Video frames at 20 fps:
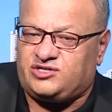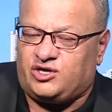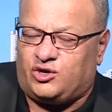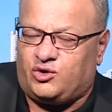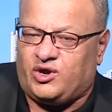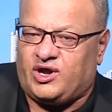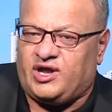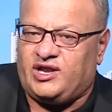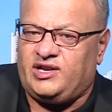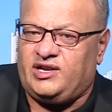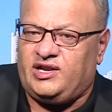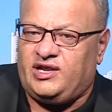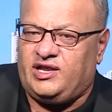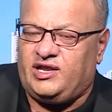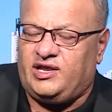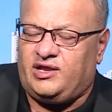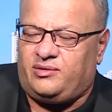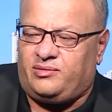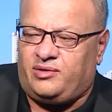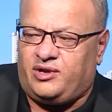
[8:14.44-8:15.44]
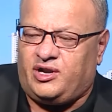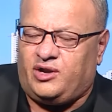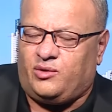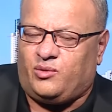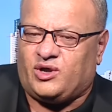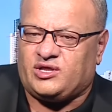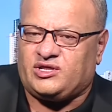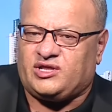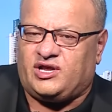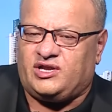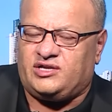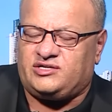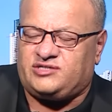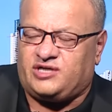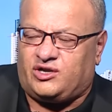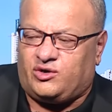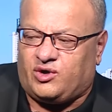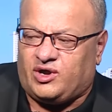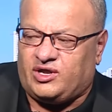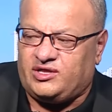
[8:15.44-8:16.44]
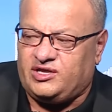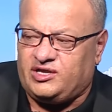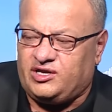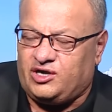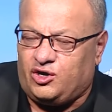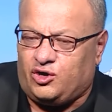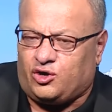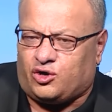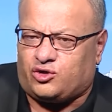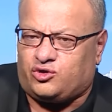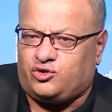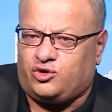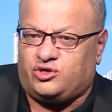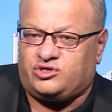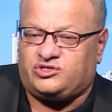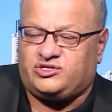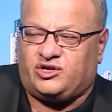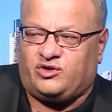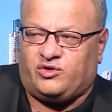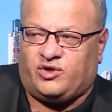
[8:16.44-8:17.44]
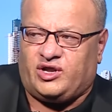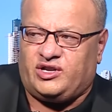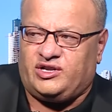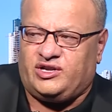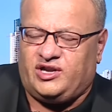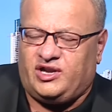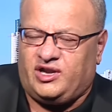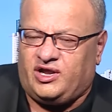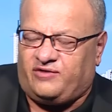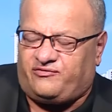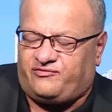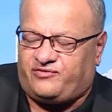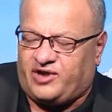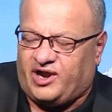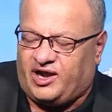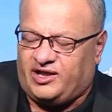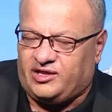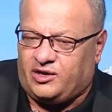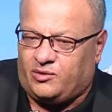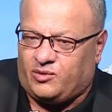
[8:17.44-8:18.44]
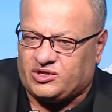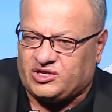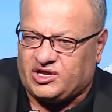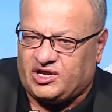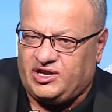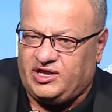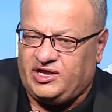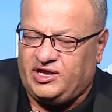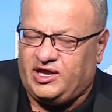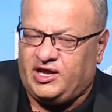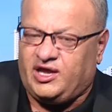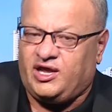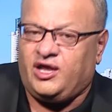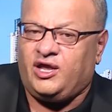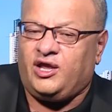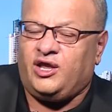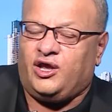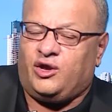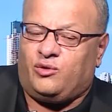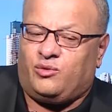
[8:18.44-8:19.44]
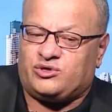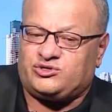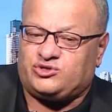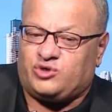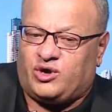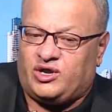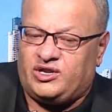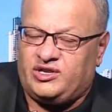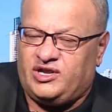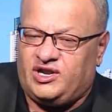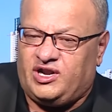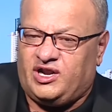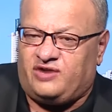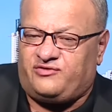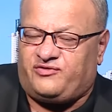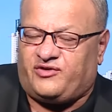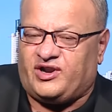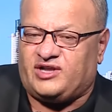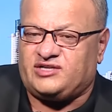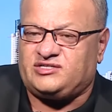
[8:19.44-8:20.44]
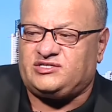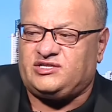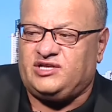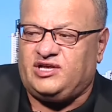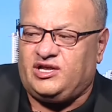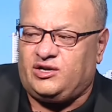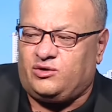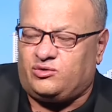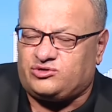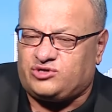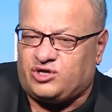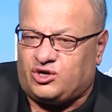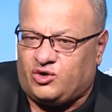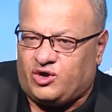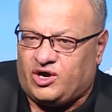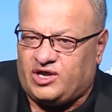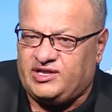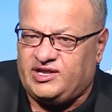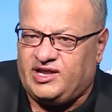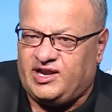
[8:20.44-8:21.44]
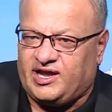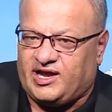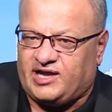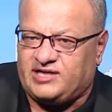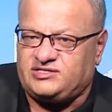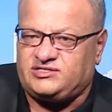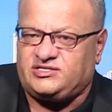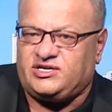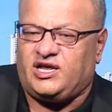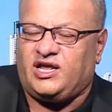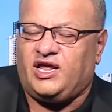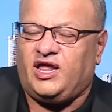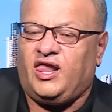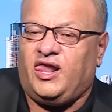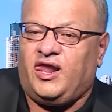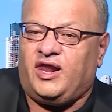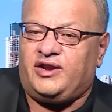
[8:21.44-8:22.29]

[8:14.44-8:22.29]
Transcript: سنغني للوطن سنغني للأردن سنغني لأفراحنا الوطنية وسنغني للفلسطين وسنغني لغزة